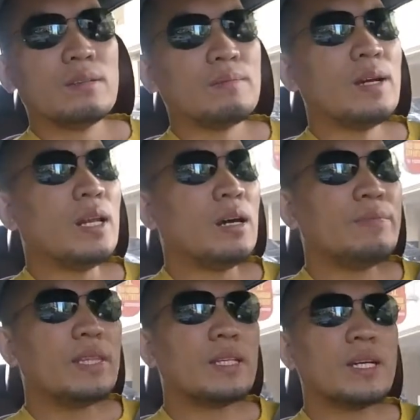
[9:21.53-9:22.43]

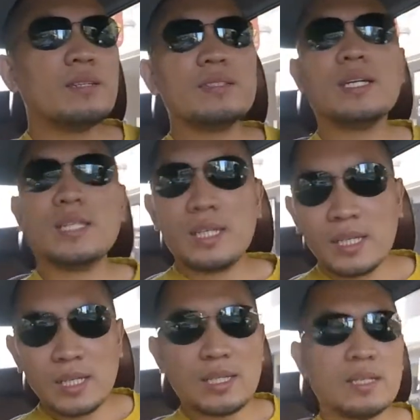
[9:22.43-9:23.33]
malapit na tayo sa
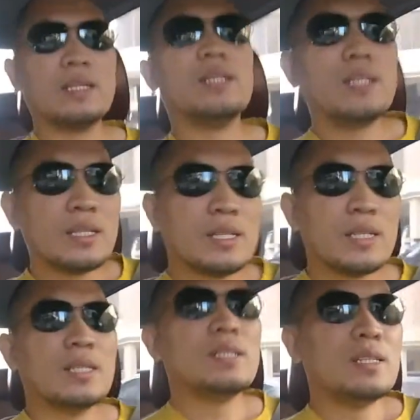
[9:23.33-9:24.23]
ating
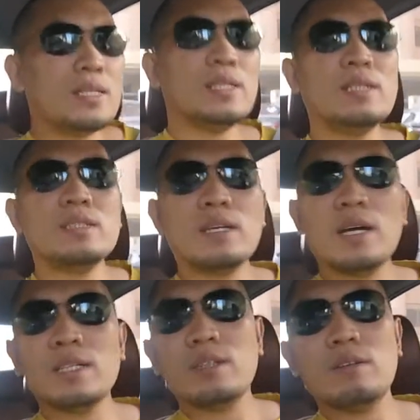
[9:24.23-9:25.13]

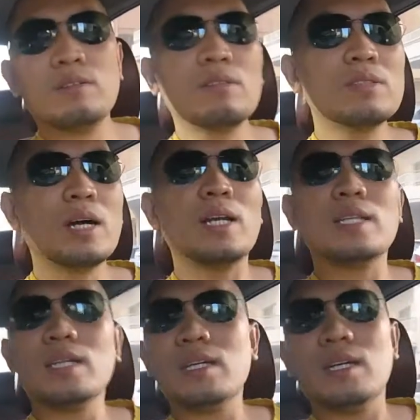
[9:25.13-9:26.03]
destination kung saan
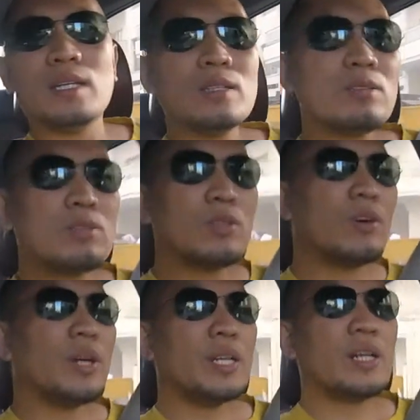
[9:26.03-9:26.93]
natin
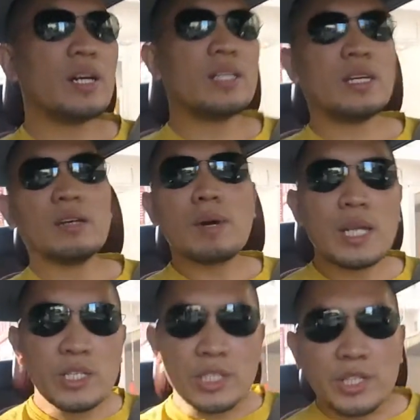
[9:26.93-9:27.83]
susunduin ang ating
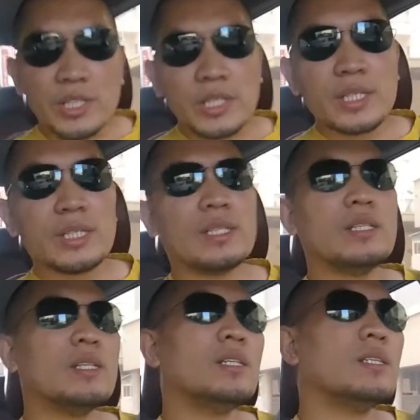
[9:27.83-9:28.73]
manager
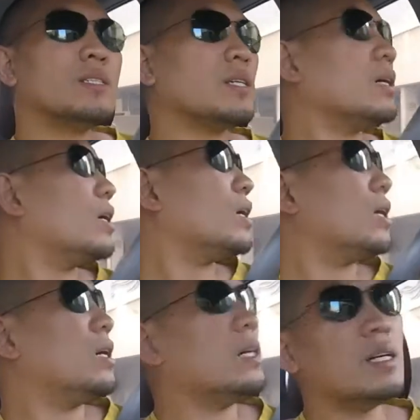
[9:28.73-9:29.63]
sa
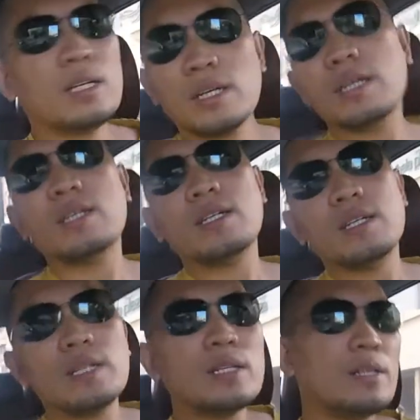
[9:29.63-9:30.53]

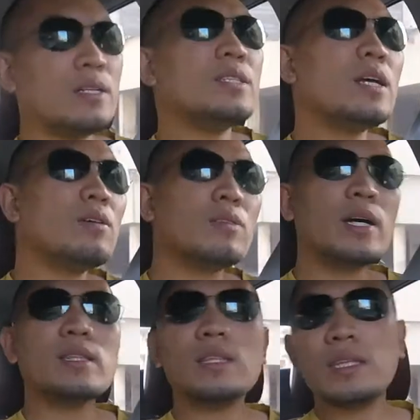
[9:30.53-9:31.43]

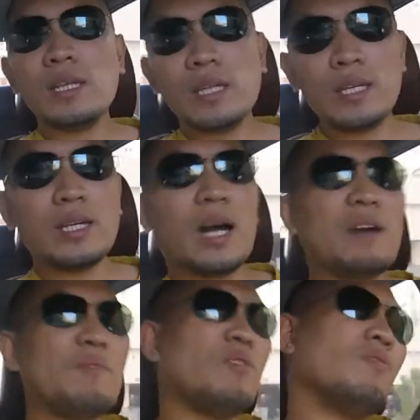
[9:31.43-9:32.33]
restaurant ni
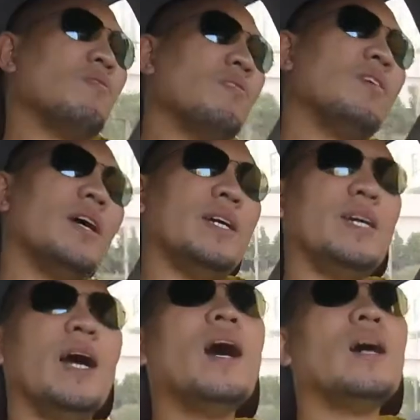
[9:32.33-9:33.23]
ano
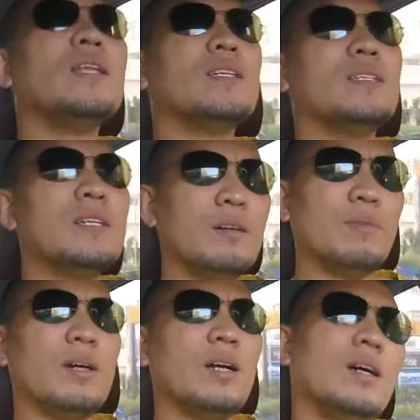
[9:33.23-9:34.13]
ayan
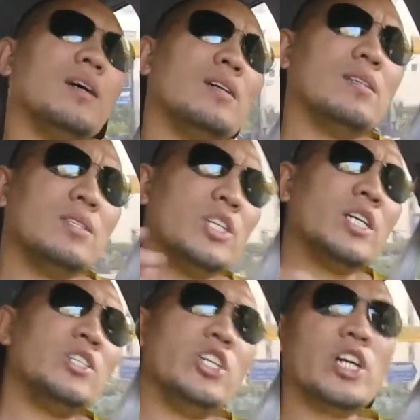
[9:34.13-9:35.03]
habang
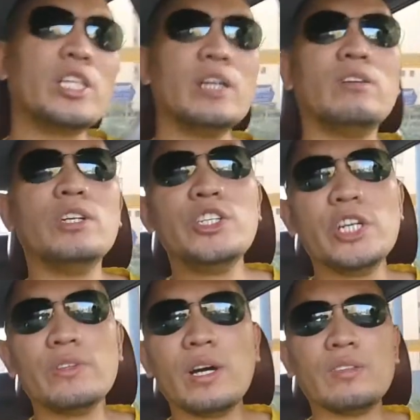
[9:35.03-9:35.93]
chika-chika tayo,
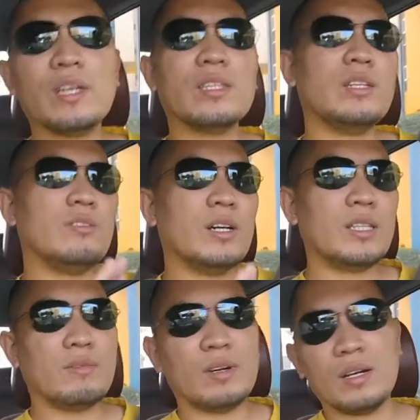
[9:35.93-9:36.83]
i-shout out natin yung
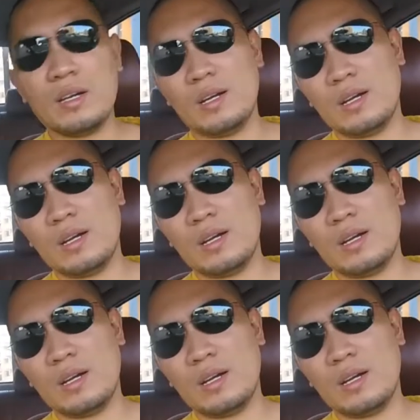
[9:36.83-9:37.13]
ating mga